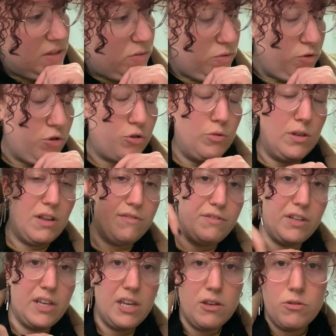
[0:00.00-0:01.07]
donc je suis
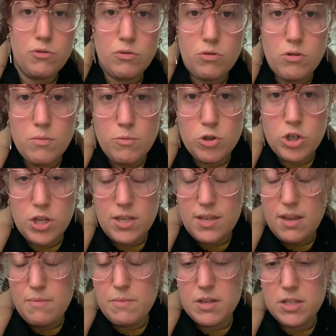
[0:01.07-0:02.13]
navrée de comment
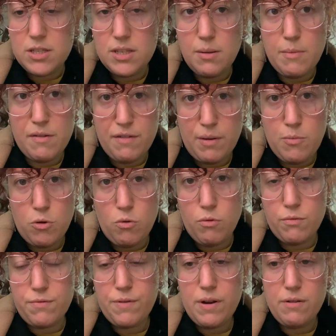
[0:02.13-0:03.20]
j'étais, mais ça m'a vraiment
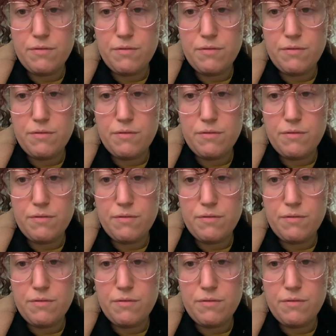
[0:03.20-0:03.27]
gonflé en